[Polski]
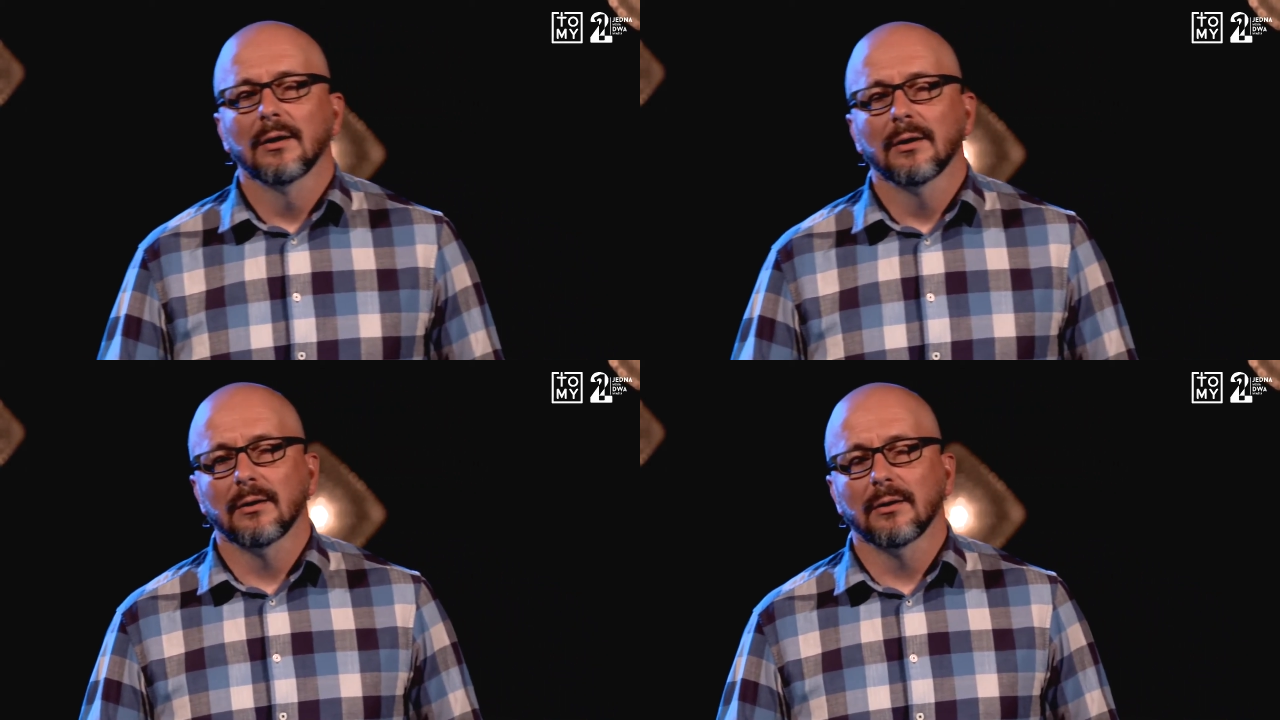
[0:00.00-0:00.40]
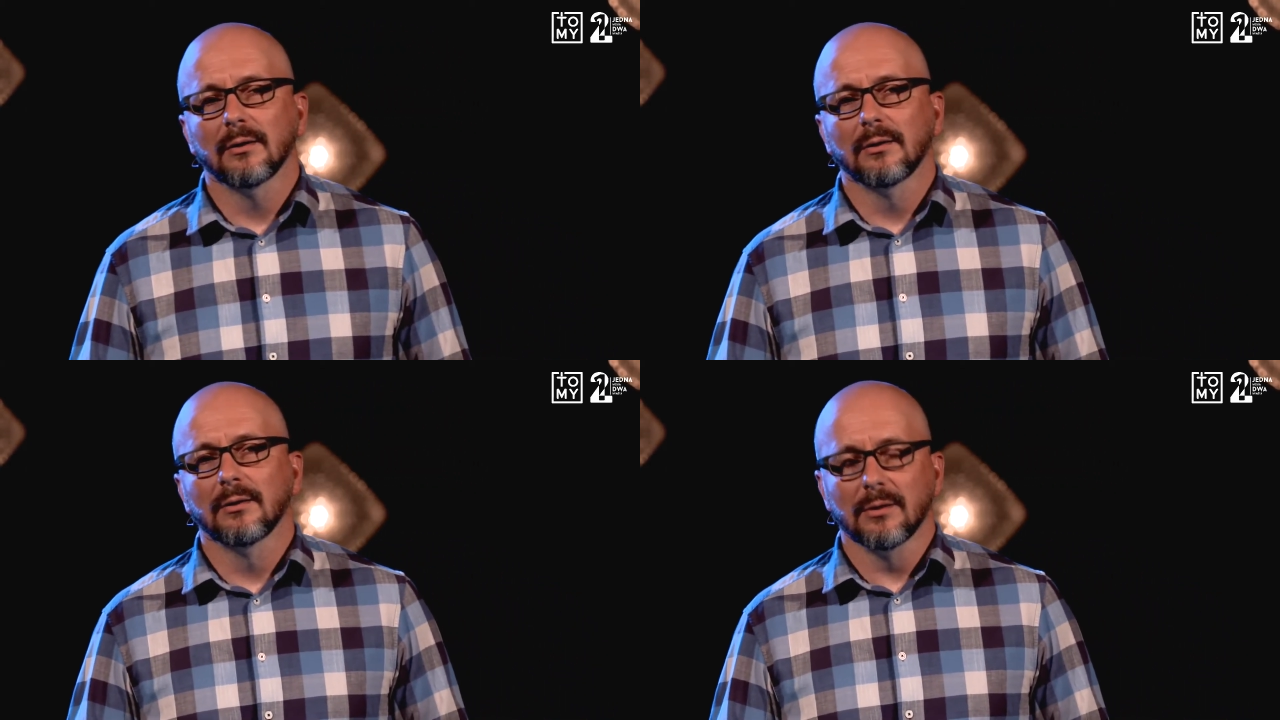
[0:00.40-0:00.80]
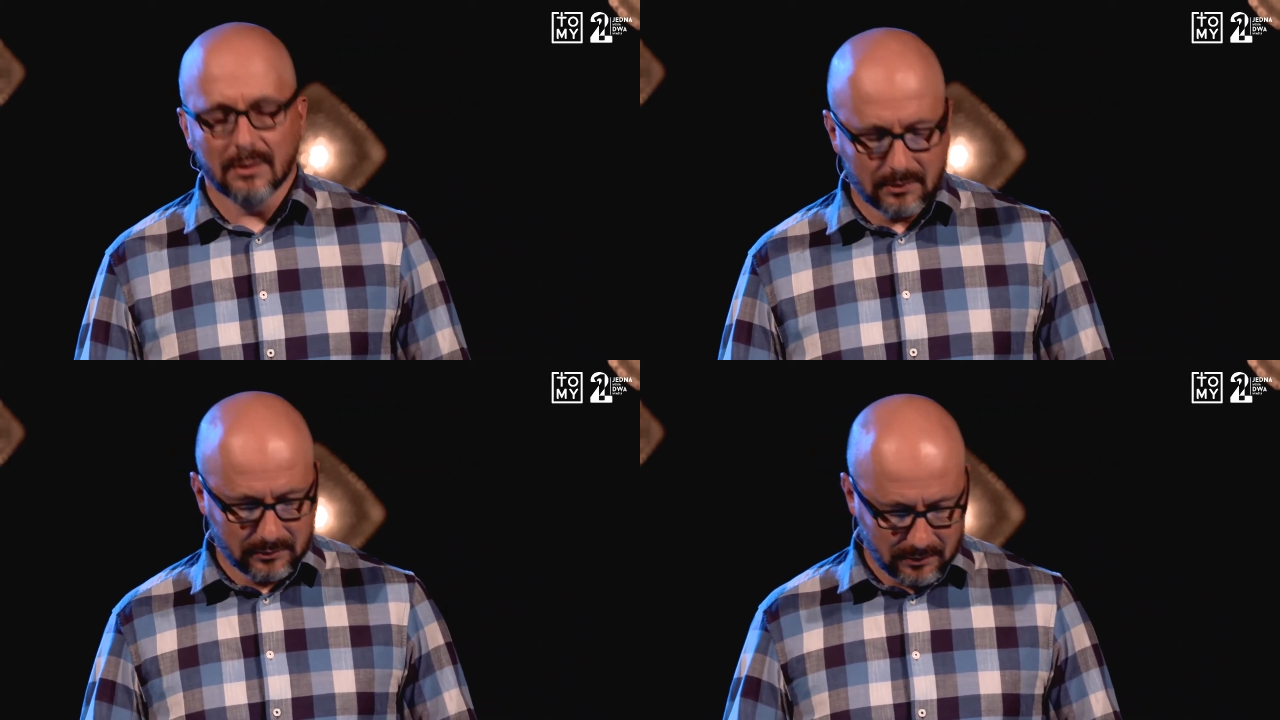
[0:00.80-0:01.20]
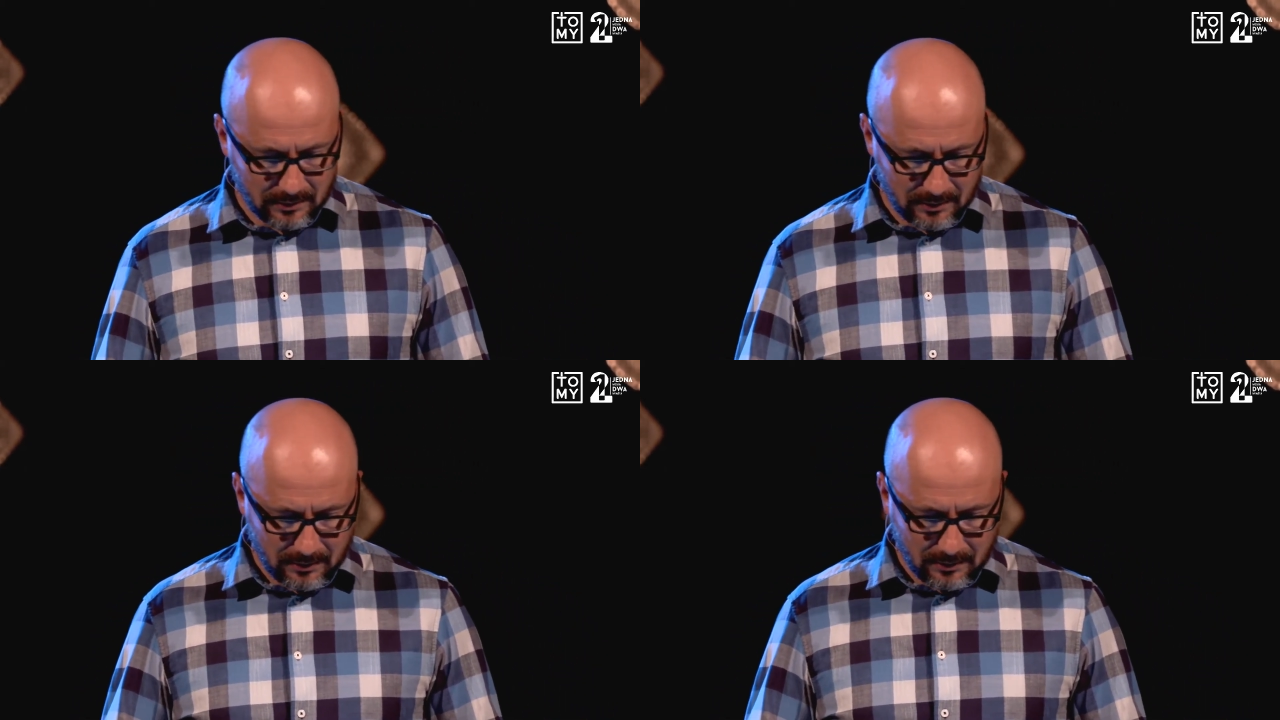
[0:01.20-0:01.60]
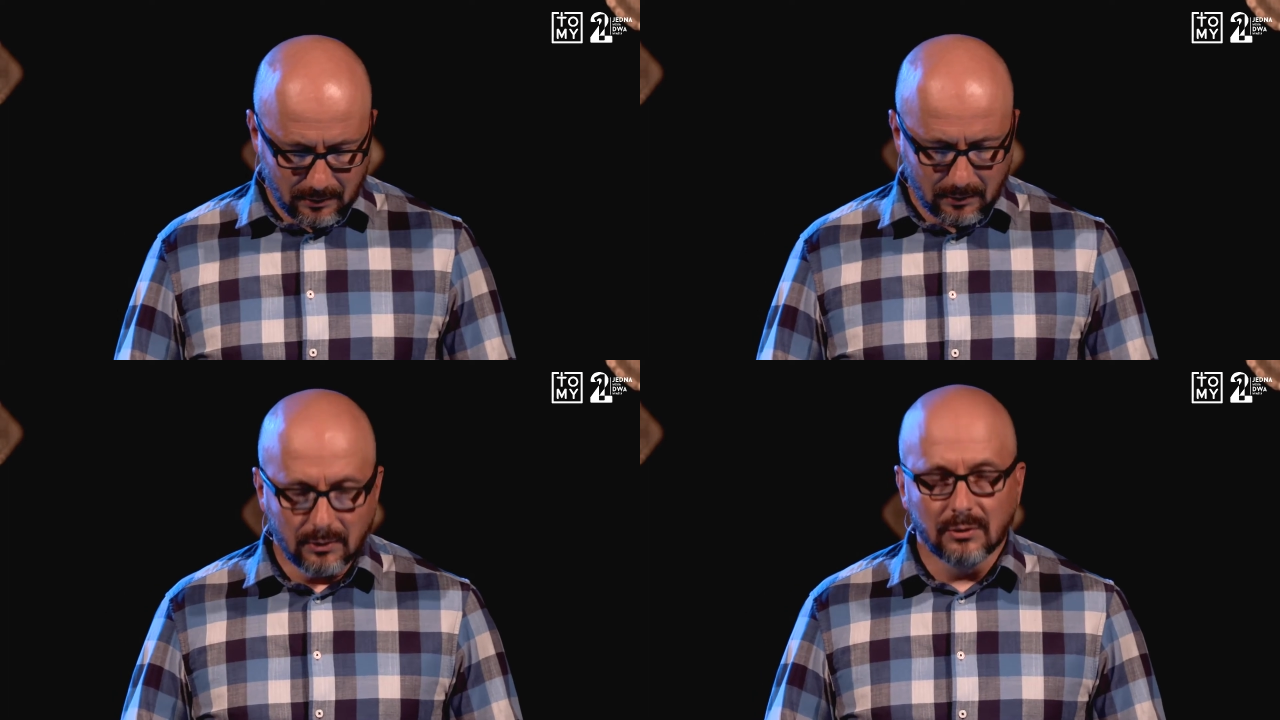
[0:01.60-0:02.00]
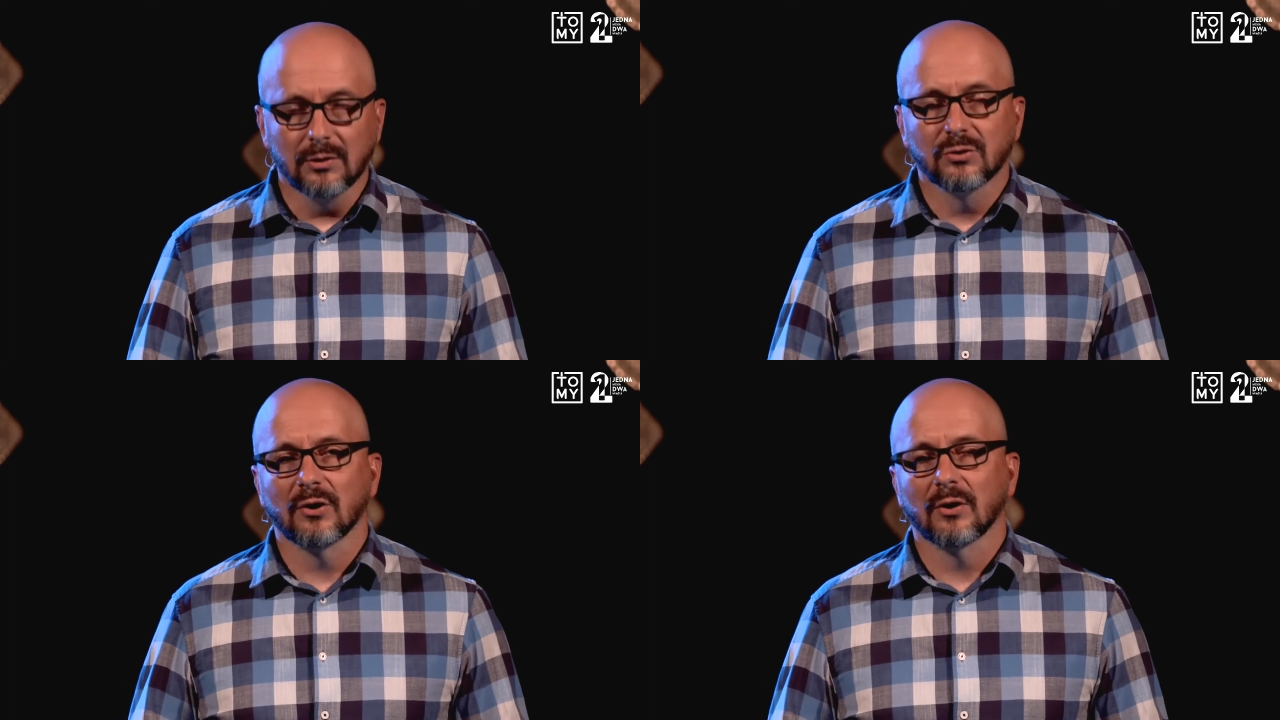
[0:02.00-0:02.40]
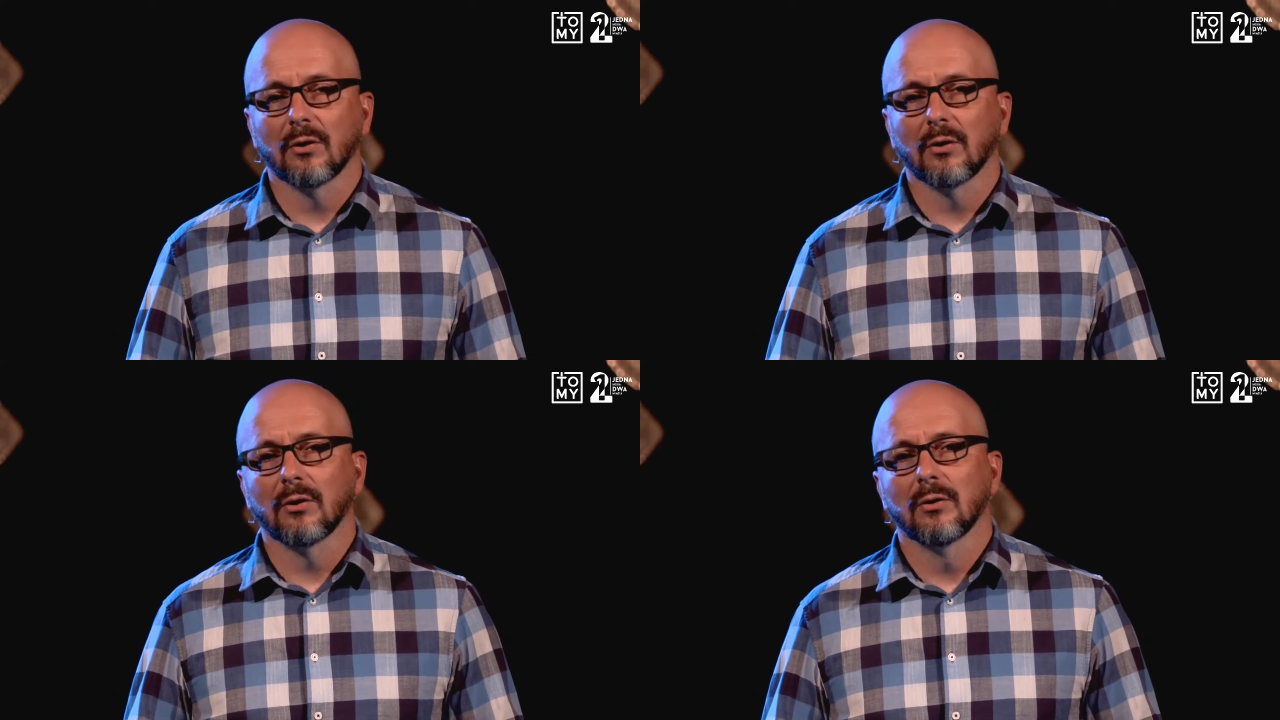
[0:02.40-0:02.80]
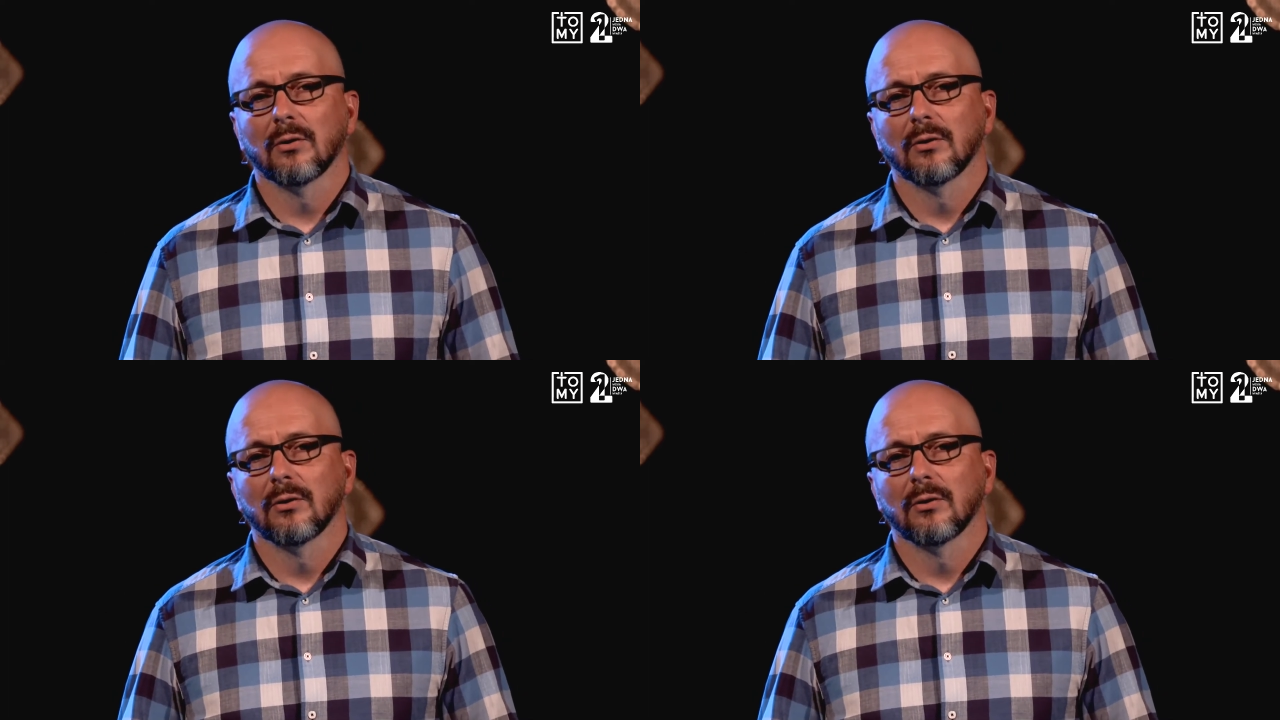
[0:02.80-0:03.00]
i nikt niczego,